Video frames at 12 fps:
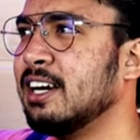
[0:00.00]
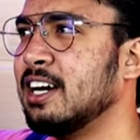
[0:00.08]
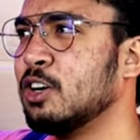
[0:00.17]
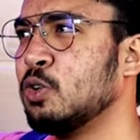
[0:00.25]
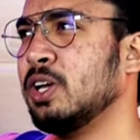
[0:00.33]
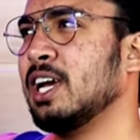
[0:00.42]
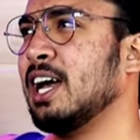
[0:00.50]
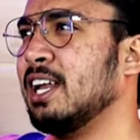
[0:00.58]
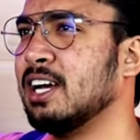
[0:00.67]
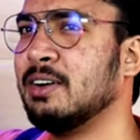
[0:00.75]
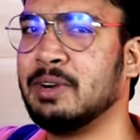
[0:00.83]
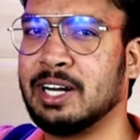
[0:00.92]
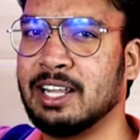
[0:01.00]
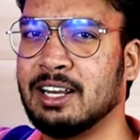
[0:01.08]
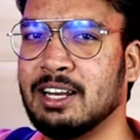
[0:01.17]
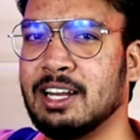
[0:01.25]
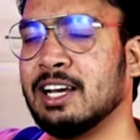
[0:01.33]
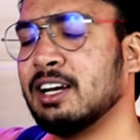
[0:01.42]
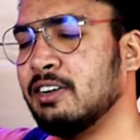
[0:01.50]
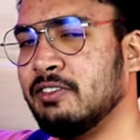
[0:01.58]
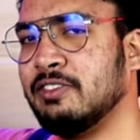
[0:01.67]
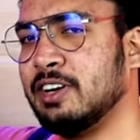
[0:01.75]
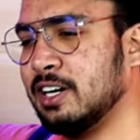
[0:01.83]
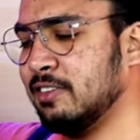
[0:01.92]
लगा कोई हल्का मटेरियल है
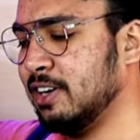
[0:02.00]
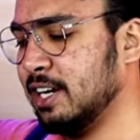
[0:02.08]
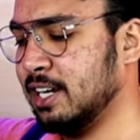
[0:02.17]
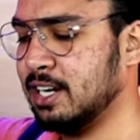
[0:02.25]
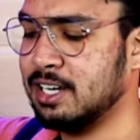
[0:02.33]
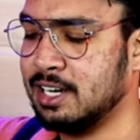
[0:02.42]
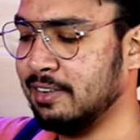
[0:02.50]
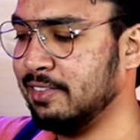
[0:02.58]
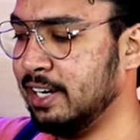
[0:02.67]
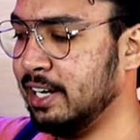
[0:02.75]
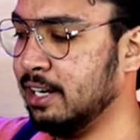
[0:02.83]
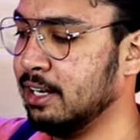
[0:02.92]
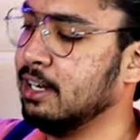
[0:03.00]
कम्फर्ट वगैरह काफ़ी ठीक